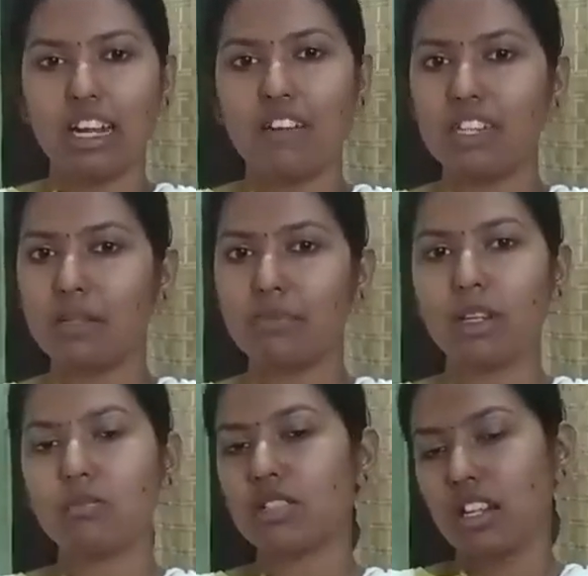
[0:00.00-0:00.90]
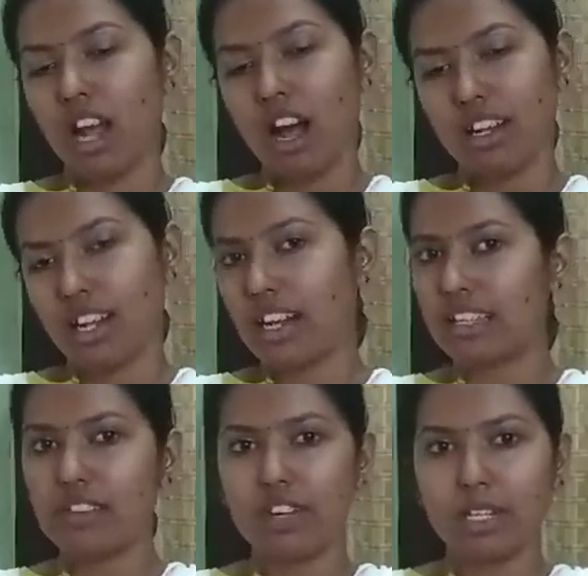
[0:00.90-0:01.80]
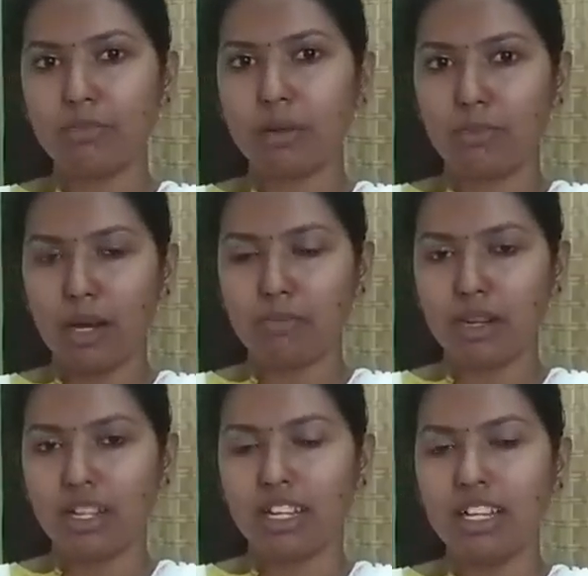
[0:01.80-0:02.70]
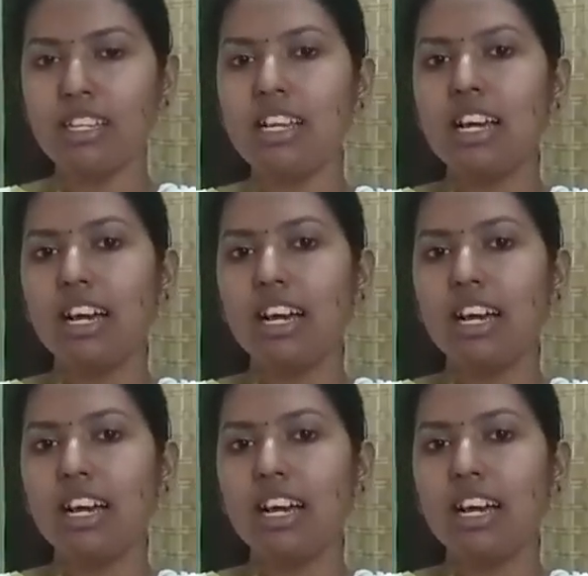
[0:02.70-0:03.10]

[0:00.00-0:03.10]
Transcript: நான் வந்துட்டு ப்ரிலிம்ஸ் நான் நானாக தான் வந்துட்டு ப்ரிப்பேர் பண்ணேன்